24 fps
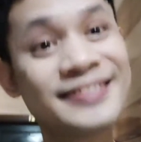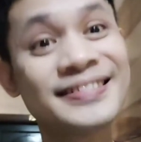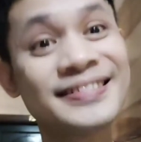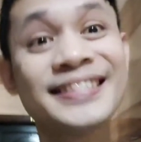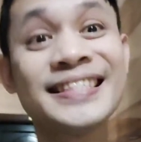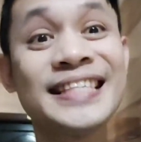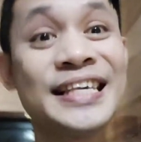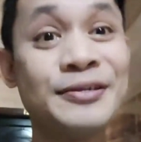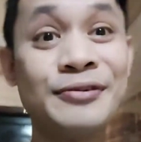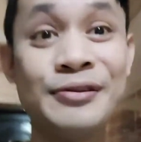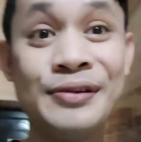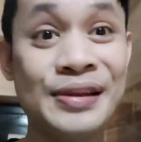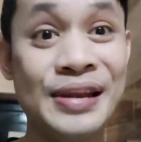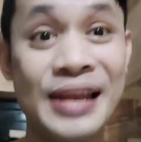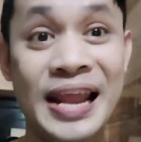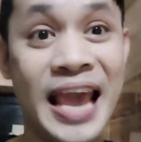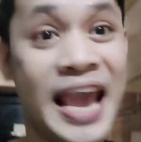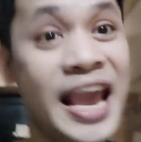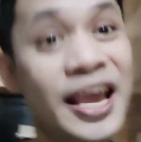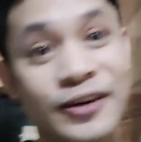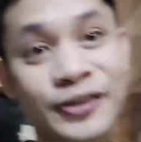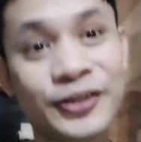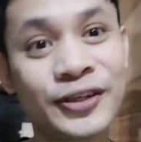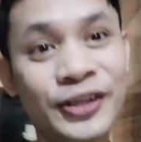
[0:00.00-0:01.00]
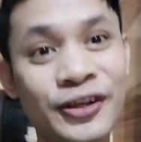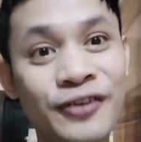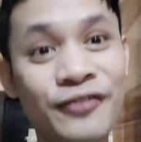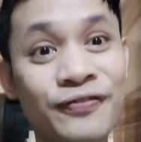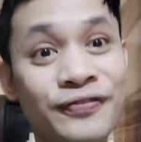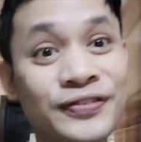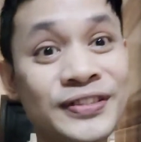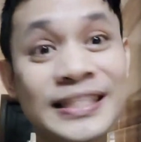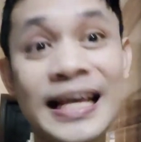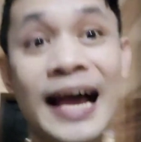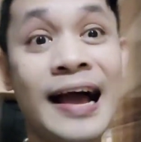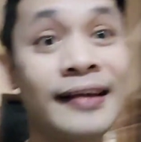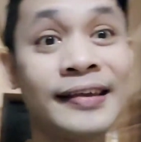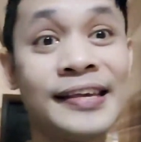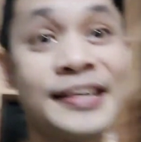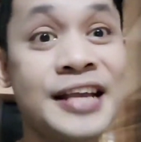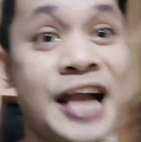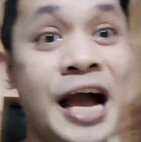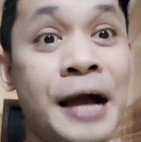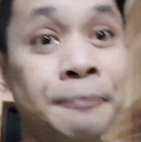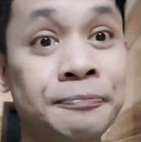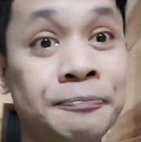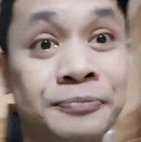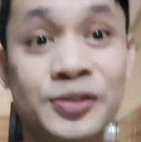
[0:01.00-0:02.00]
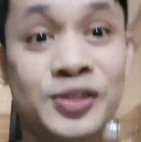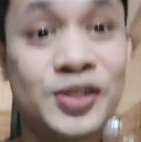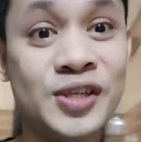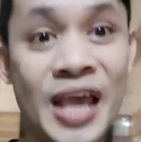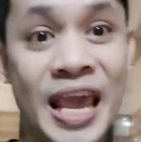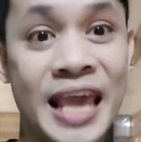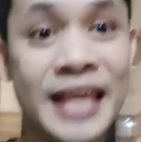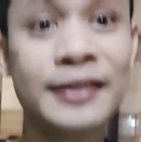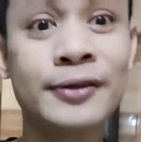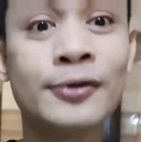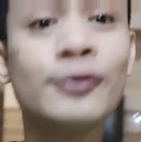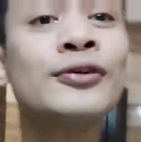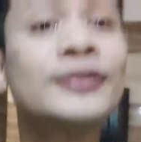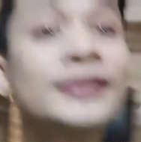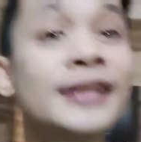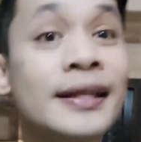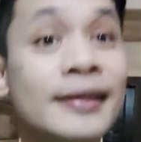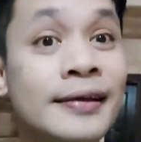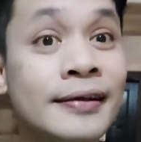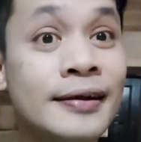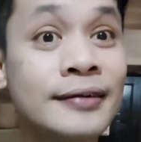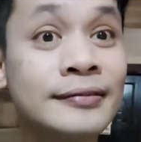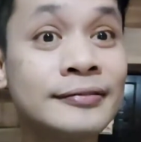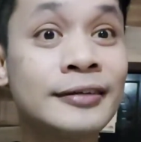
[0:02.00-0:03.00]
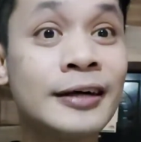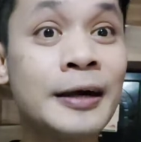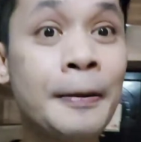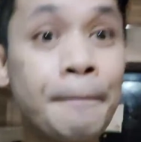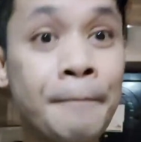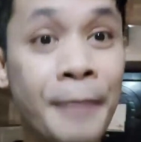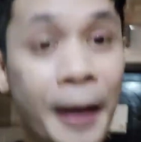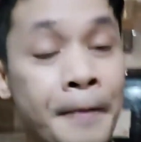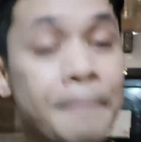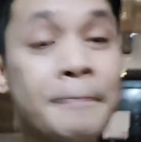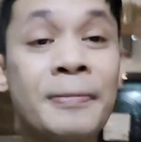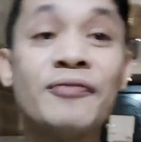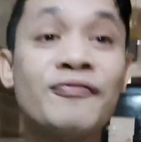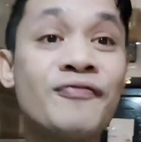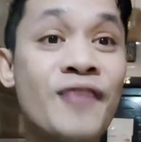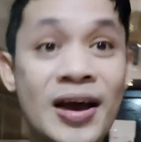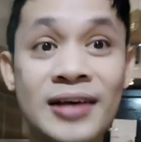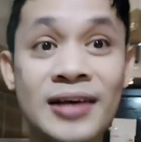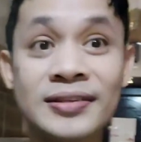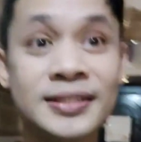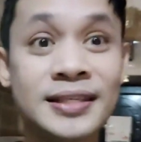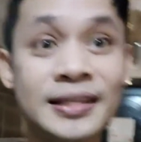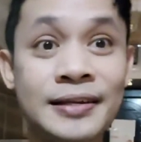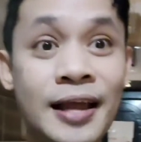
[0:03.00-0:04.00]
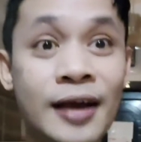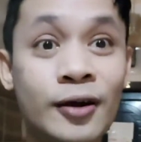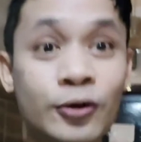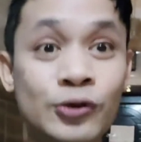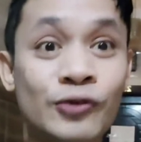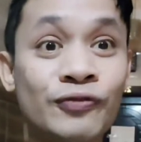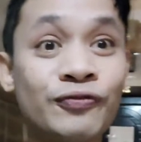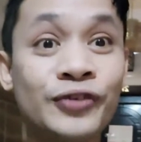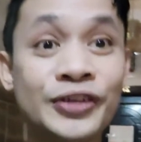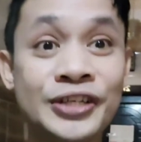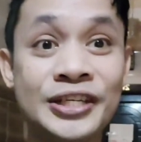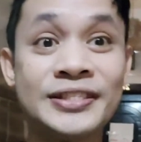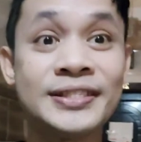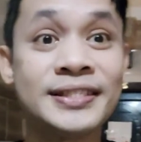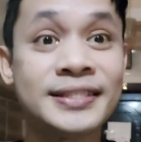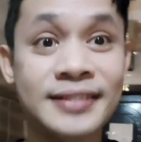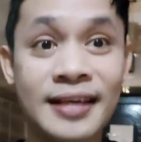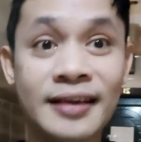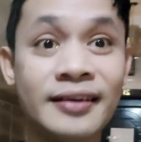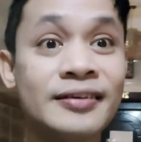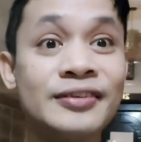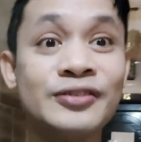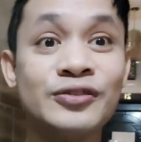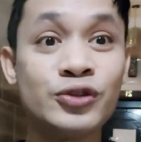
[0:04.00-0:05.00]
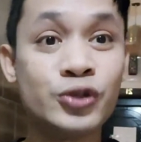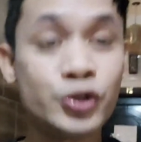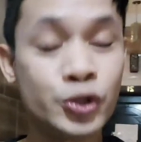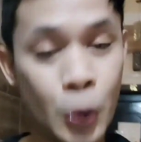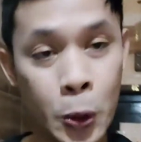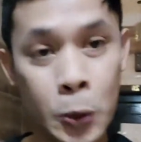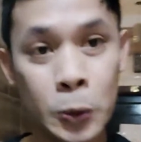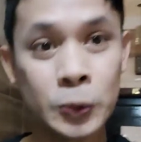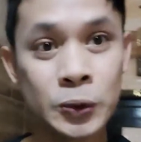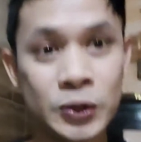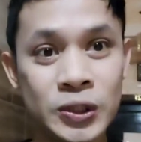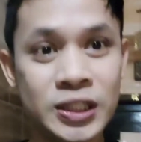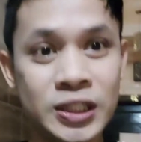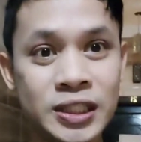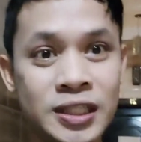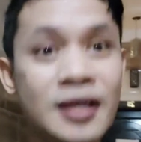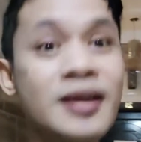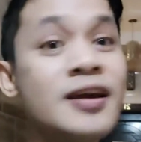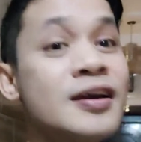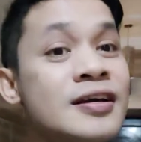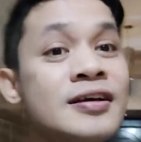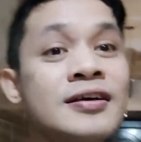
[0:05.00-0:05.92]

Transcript: See you later sa aking update kung talagang nakapagpa-vaccine ako for the second dose.